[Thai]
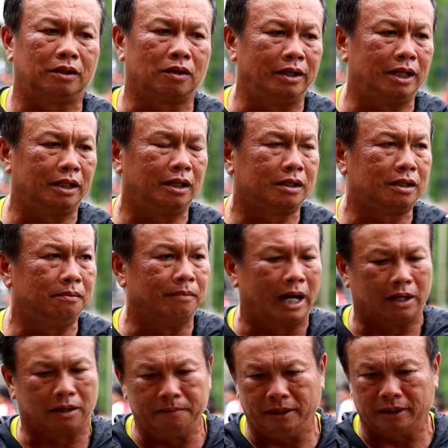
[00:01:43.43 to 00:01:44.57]
ตอนนี้ที่ขึ้นมา
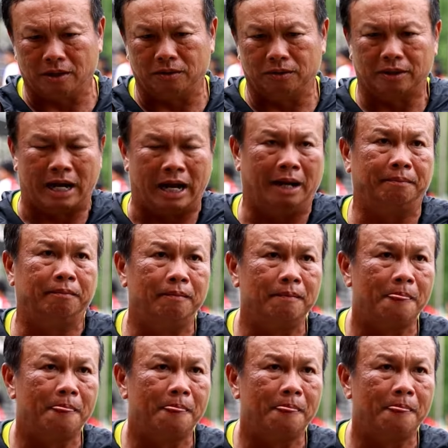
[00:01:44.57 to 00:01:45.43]
ก็มีเจ้าอาม